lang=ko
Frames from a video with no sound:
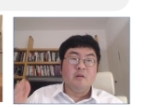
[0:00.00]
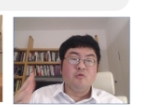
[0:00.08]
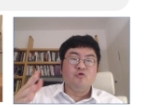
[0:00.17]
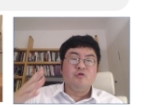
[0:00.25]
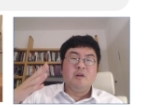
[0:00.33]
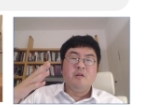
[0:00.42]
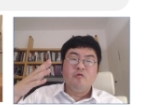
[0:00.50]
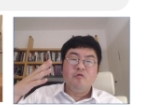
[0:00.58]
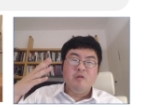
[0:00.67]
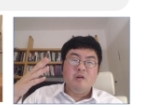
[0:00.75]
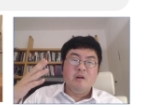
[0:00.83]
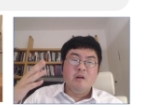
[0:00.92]
주식
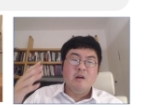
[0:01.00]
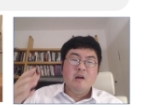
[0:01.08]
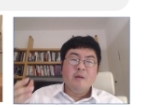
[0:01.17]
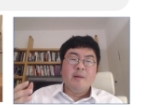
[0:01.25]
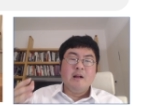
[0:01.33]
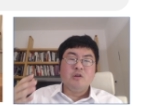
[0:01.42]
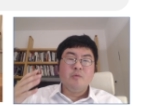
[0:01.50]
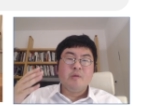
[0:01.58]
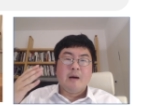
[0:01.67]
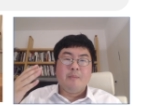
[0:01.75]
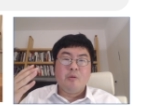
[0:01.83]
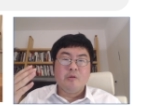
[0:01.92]
수익이
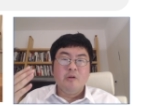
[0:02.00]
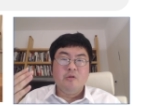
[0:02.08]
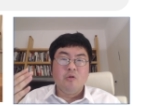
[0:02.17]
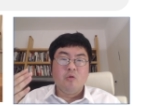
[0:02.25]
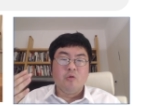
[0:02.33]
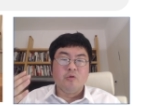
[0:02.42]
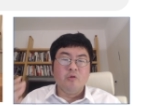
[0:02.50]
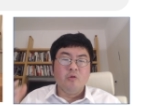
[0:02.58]
8.4%였거든요.